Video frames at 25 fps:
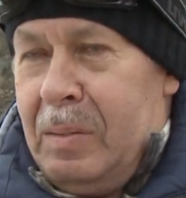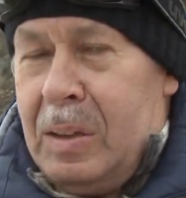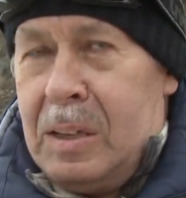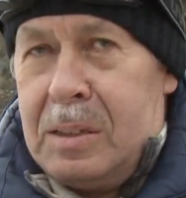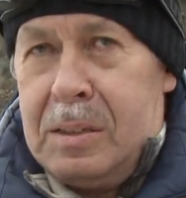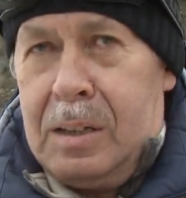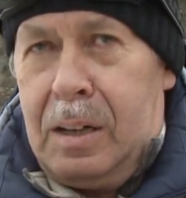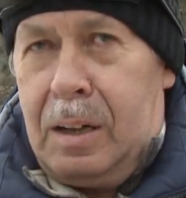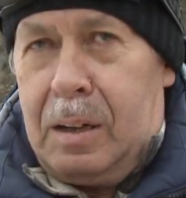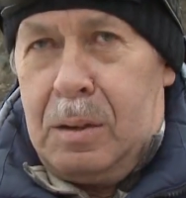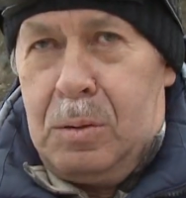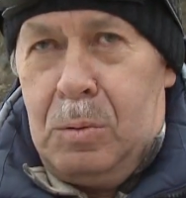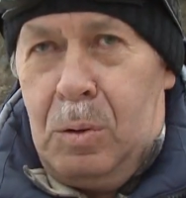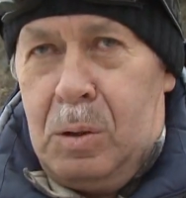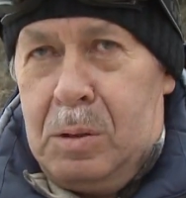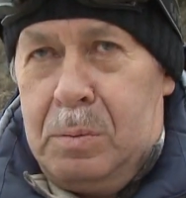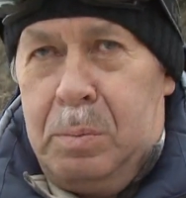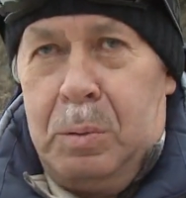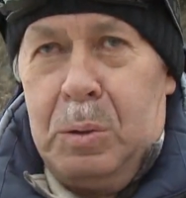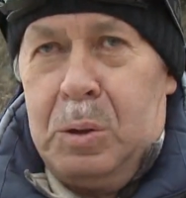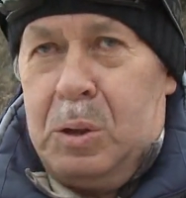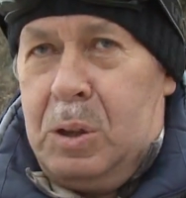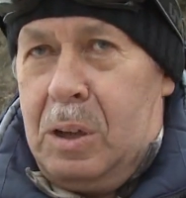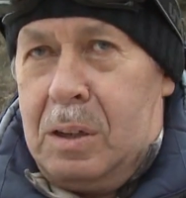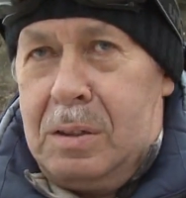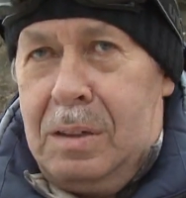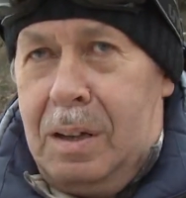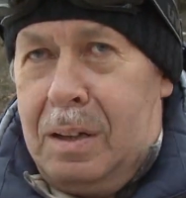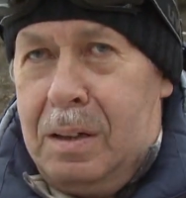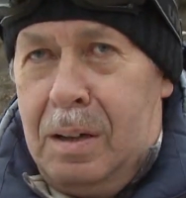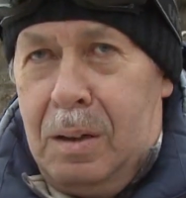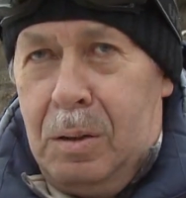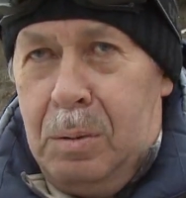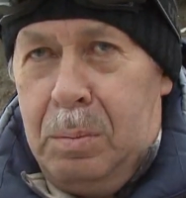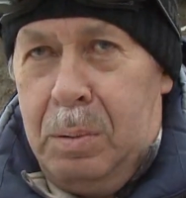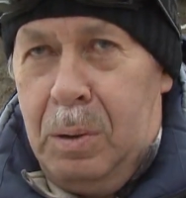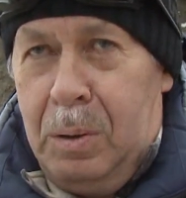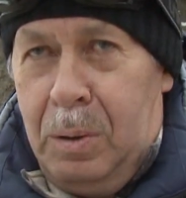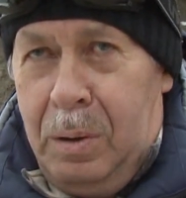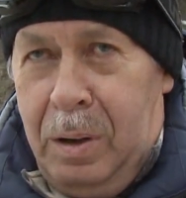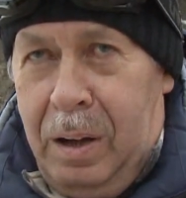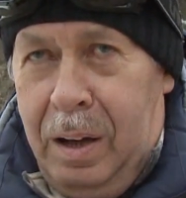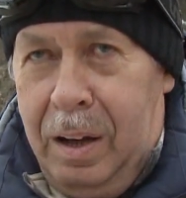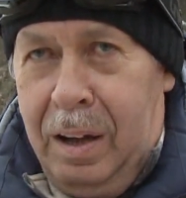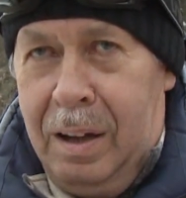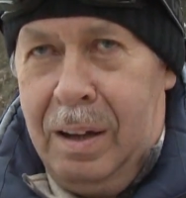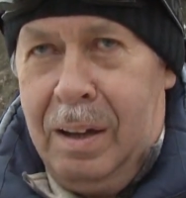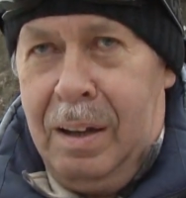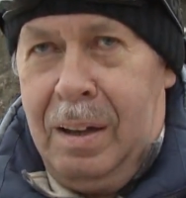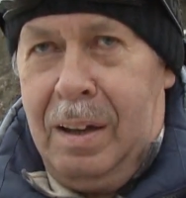Скоростной спуск, честно, не люблю.
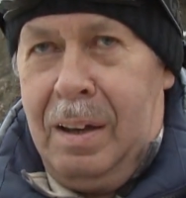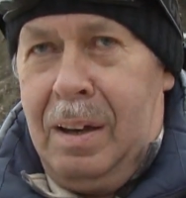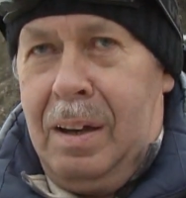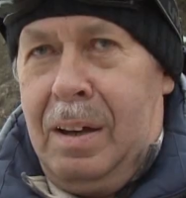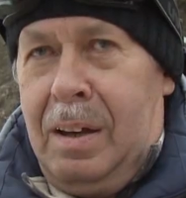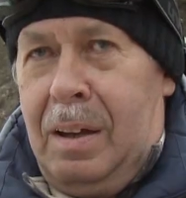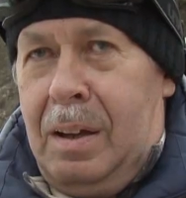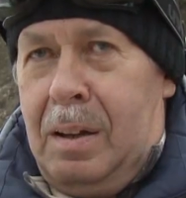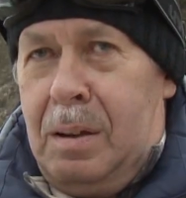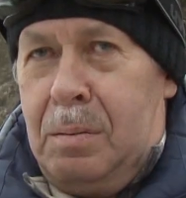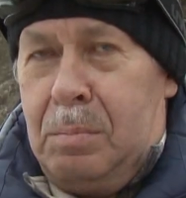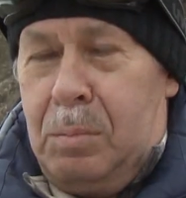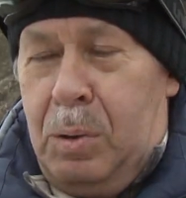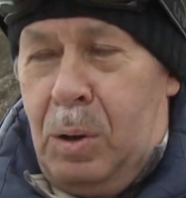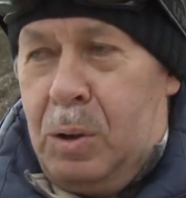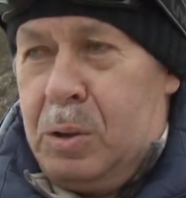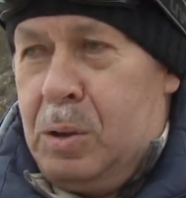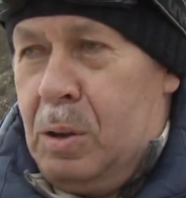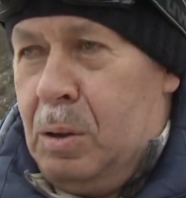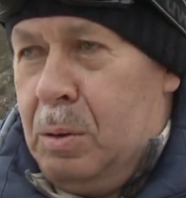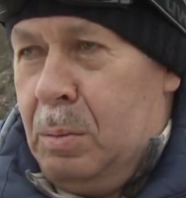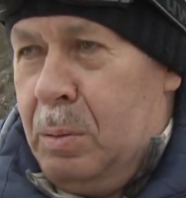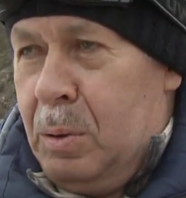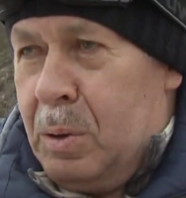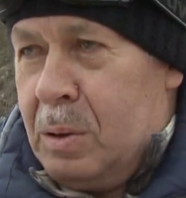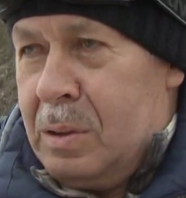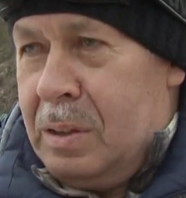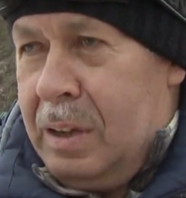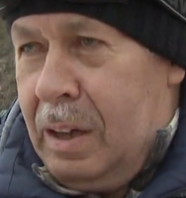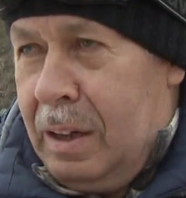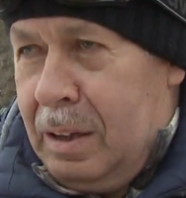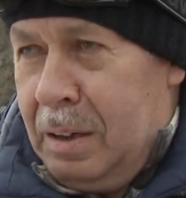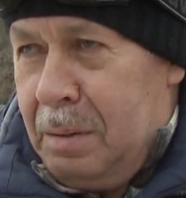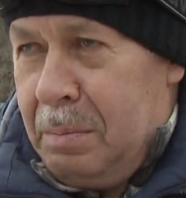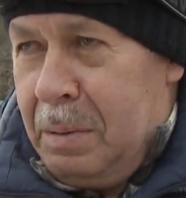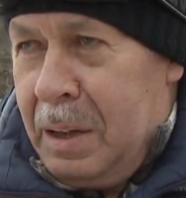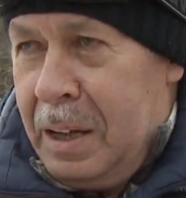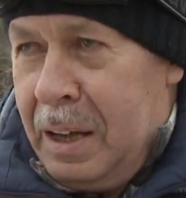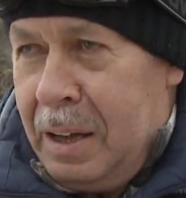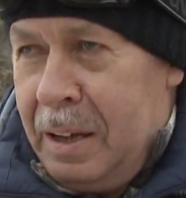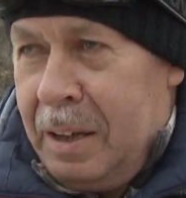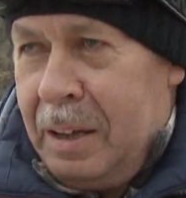Больше люблю слалом.